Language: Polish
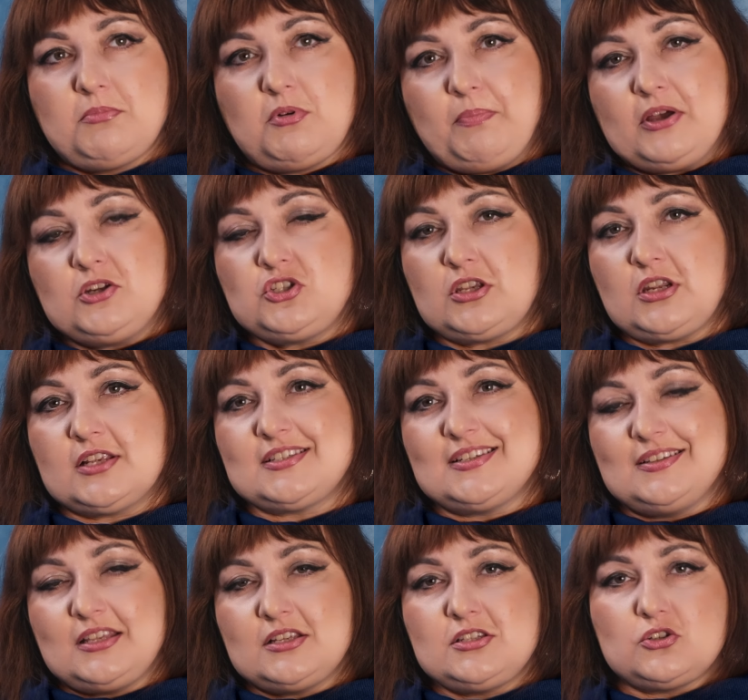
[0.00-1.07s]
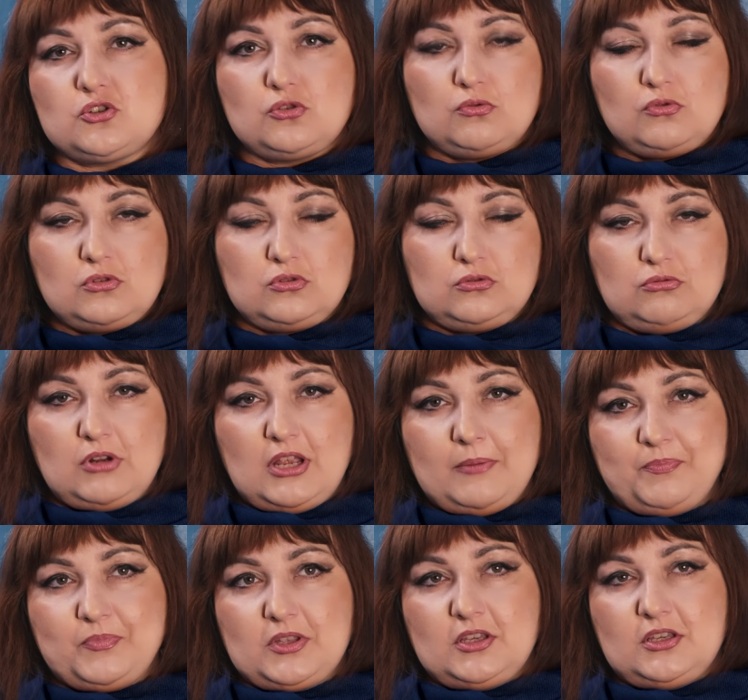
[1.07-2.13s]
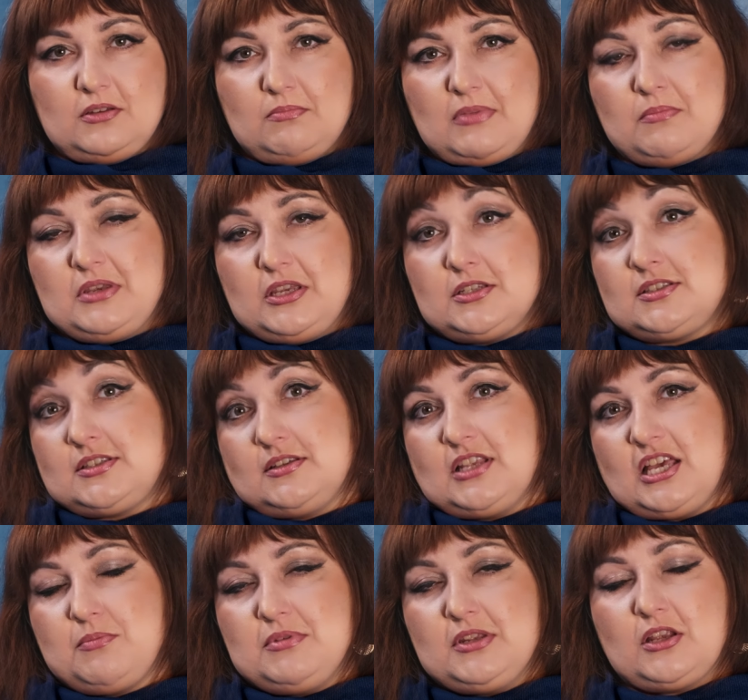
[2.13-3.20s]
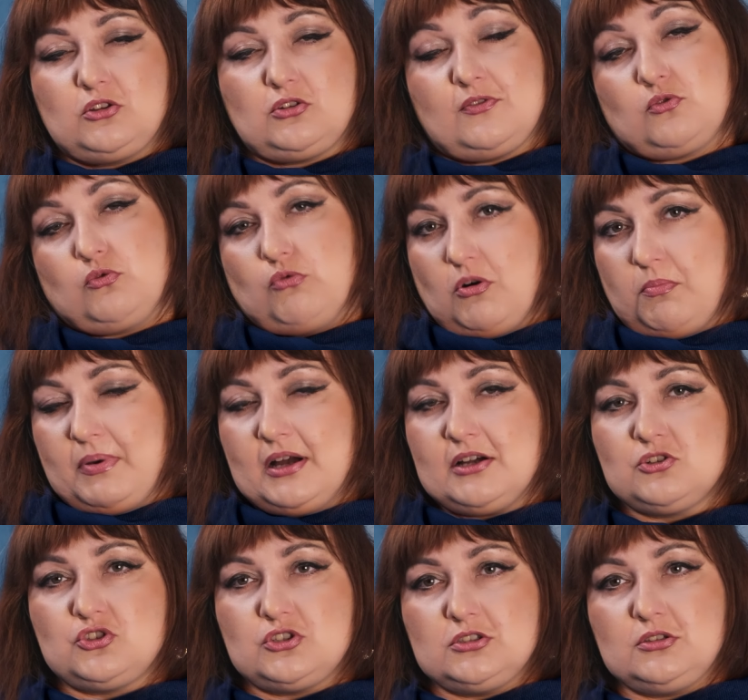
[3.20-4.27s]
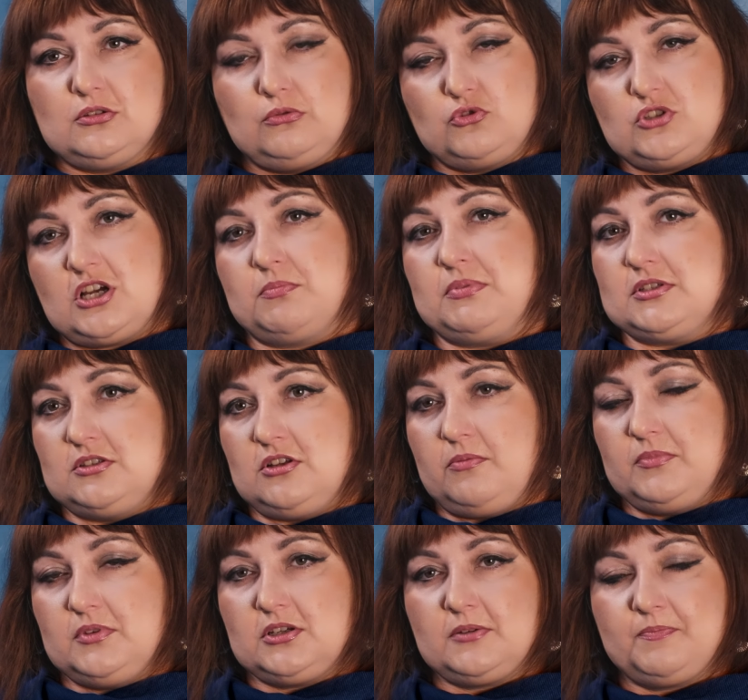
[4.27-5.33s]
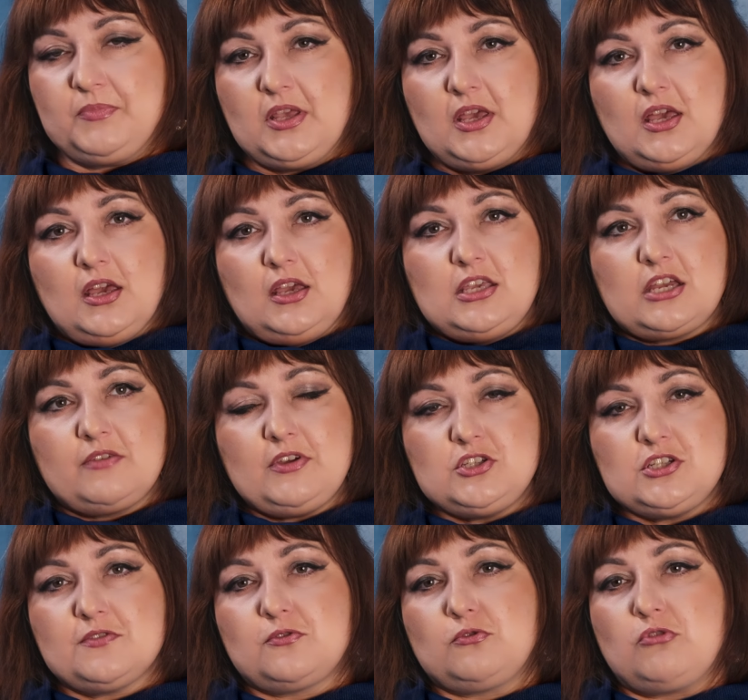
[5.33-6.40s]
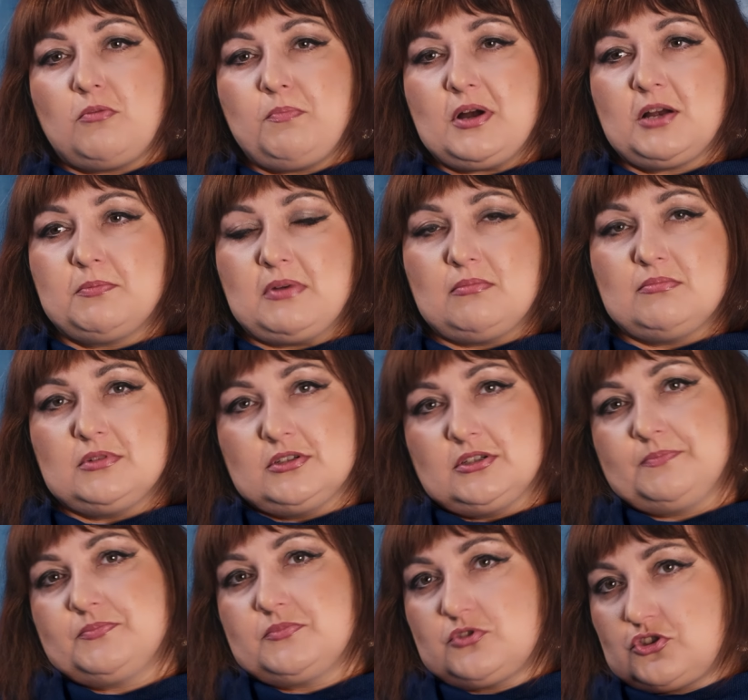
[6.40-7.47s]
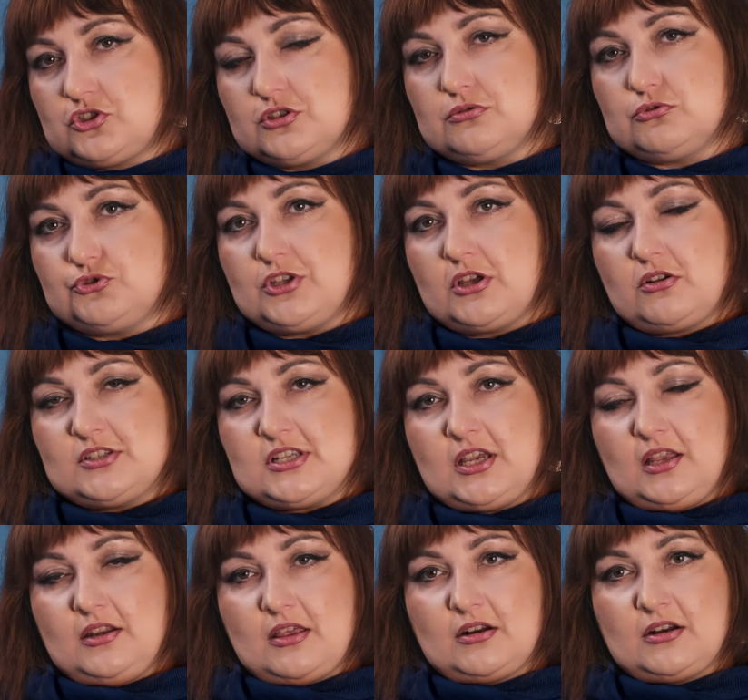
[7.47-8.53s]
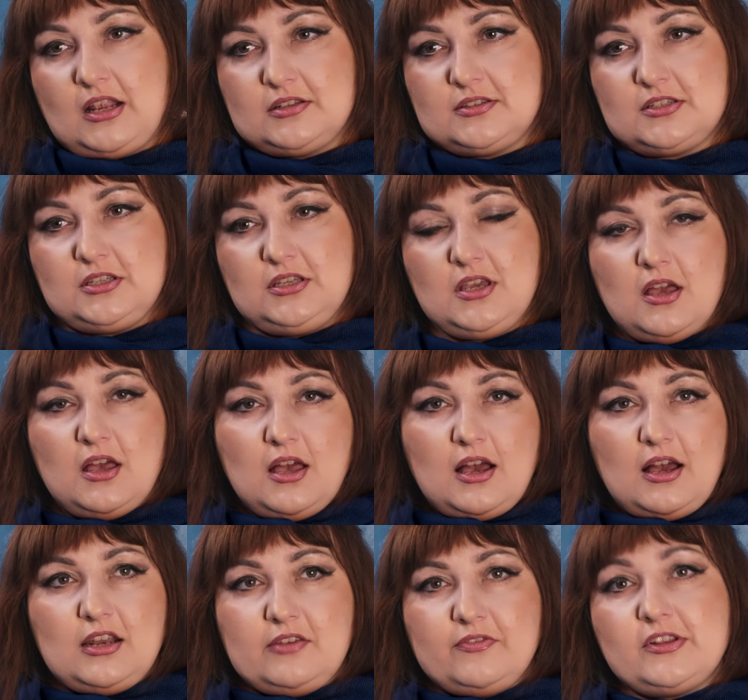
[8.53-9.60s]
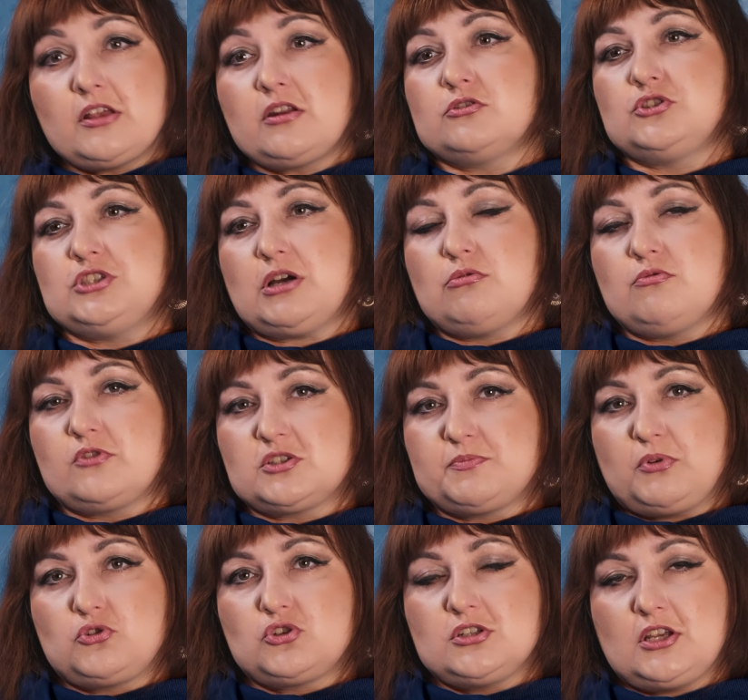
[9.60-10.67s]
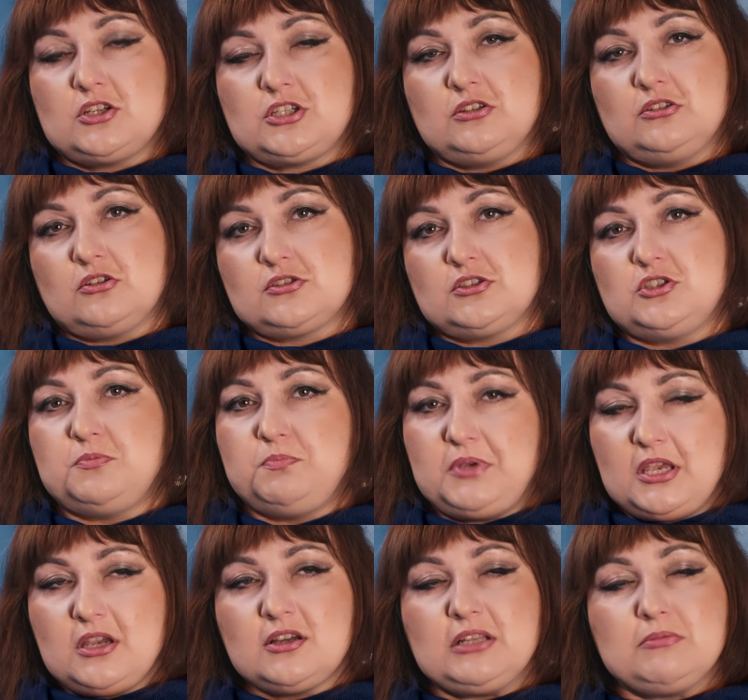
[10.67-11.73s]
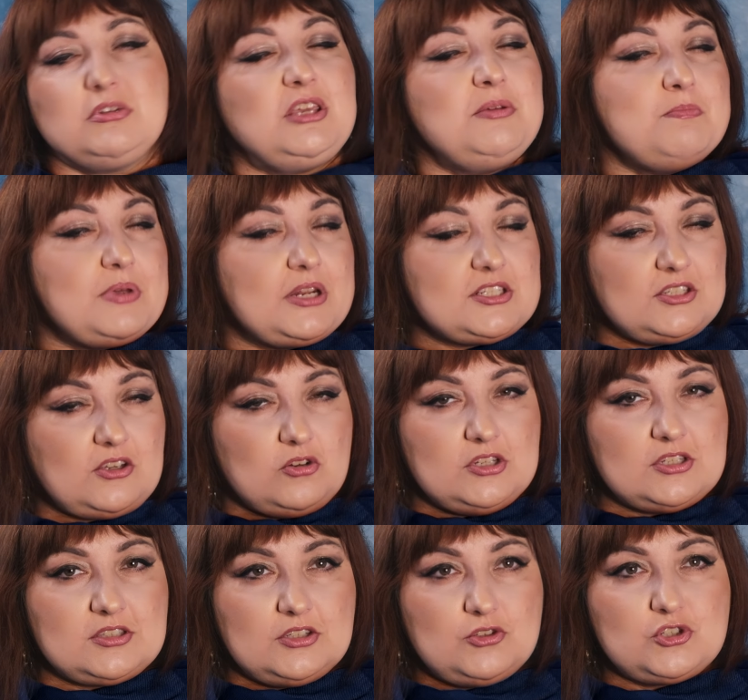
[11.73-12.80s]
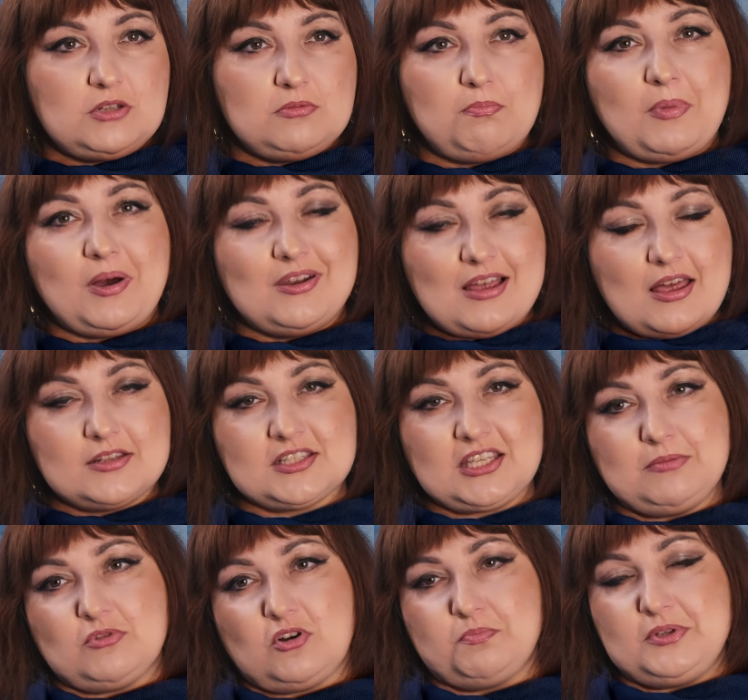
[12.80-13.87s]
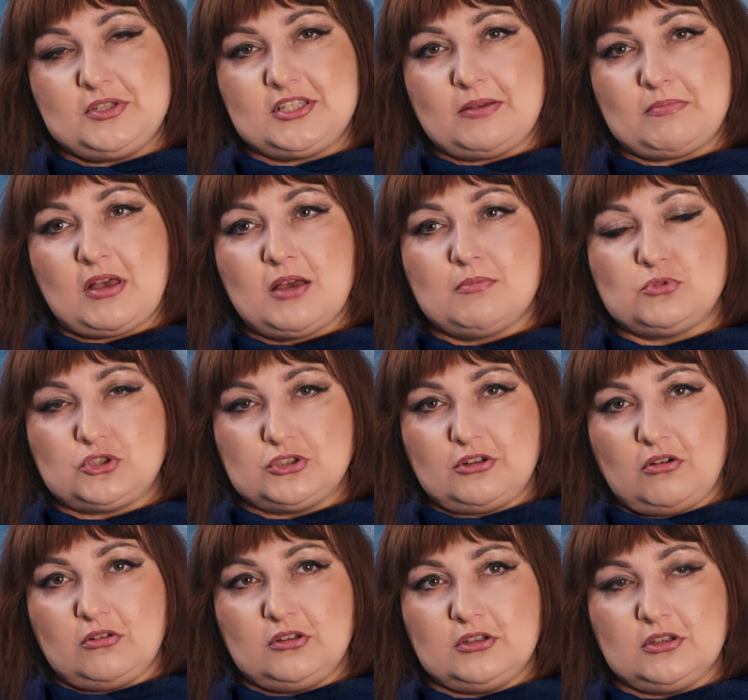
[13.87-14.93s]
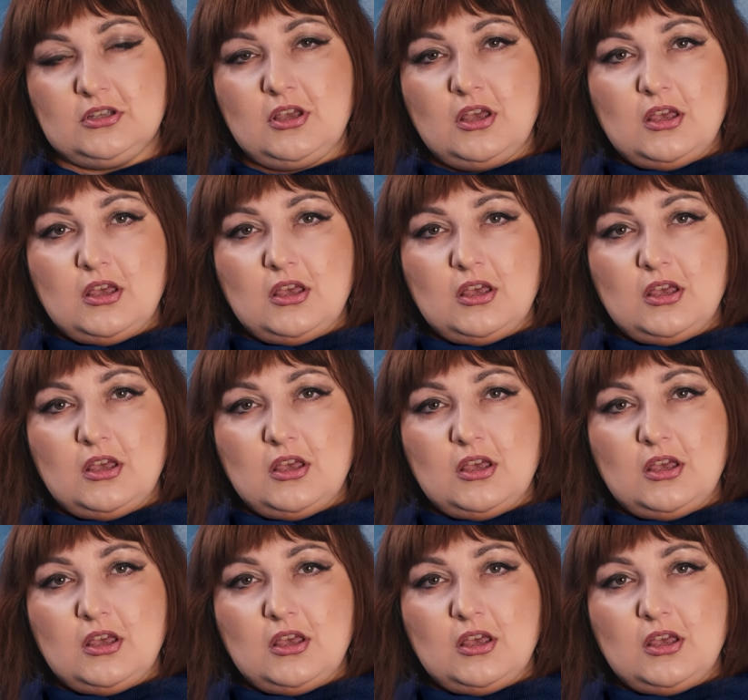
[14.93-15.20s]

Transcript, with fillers: Popatrzcie na syntezę sztuk, która e, ma miejsce, dajmy na to, w chłopach czy ludziach bezdomnych. Jak wiecie, w chłopach mamy trzy różne rodzaje narracji, ale wiele rozdziałów rozpoczyna się dosyć pięknym, impresjonistycznym, malarskim opisem przyrody,